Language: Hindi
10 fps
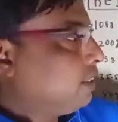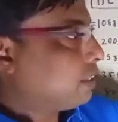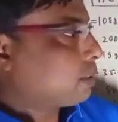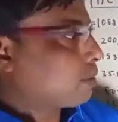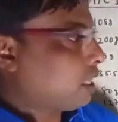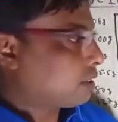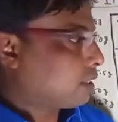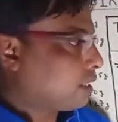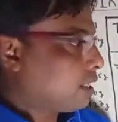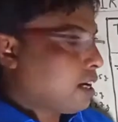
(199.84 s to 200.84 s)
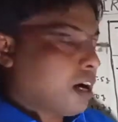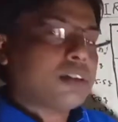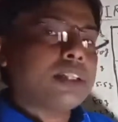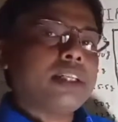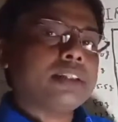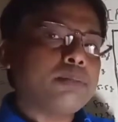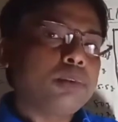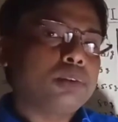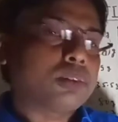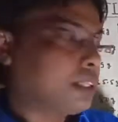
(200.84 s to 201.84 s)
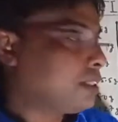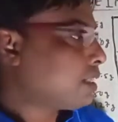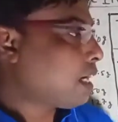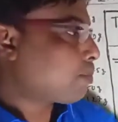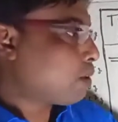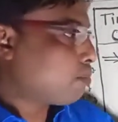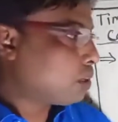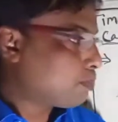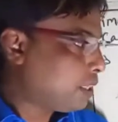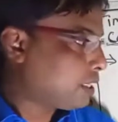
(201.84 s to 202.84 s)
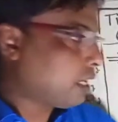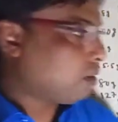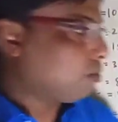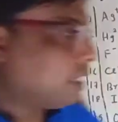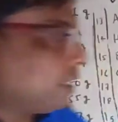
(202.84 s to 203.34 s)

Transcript: ये सब खासकर और यही सब यूज होता है जितना आपका बोर्ड पर लिखा हुआ